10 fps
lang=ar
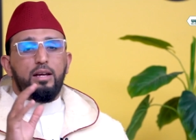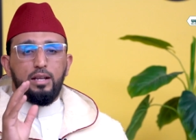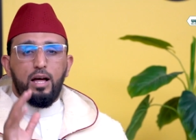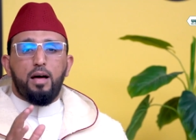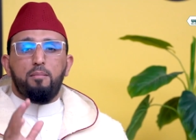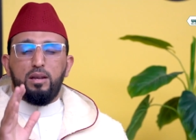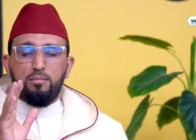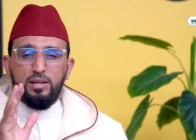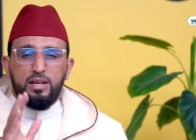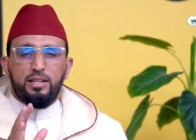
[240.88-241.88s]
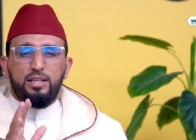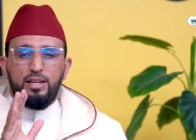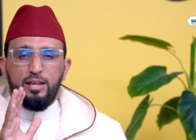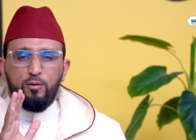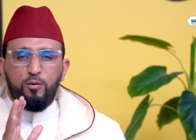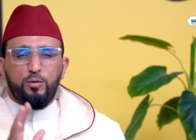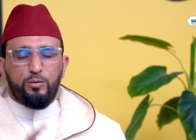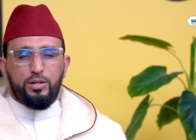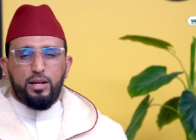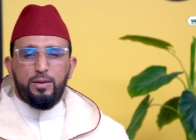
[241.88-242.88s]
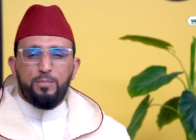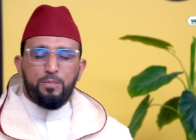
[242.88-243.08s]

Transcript: إلى من بيده كل شيء